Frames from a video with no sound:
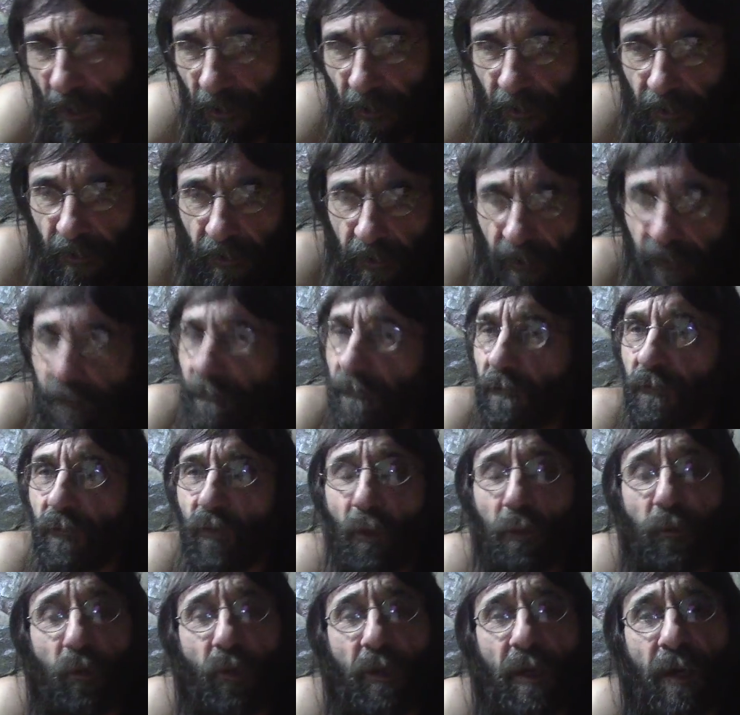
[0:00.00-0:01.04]
Eh,
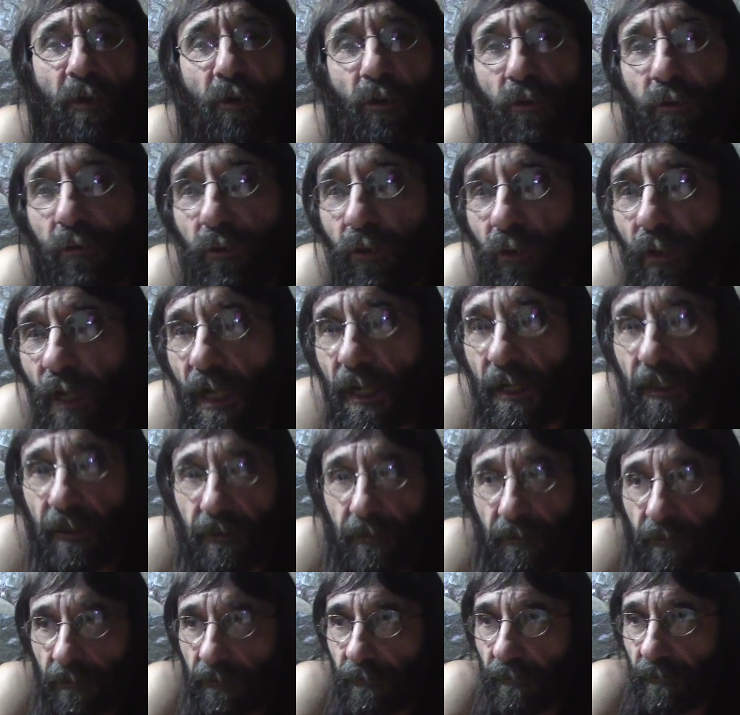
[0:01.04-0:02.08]
¿Nos pueden controlar